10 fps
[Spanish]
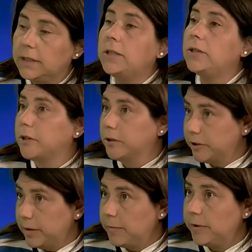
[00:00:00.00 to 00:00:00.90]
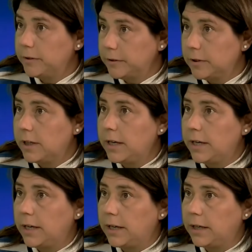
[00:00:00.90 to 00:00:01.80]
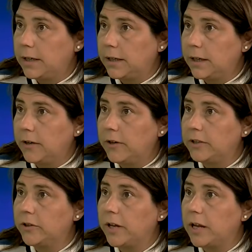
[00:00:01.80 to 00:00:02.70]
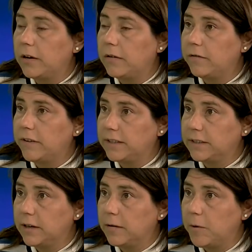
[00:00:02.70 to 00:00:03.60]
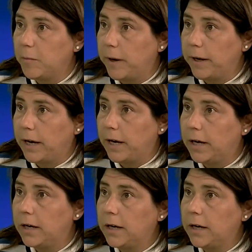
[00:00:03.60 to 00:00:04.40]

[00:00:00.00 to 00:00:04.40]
y nos conocemos, eh, creo que eso da la confianza como para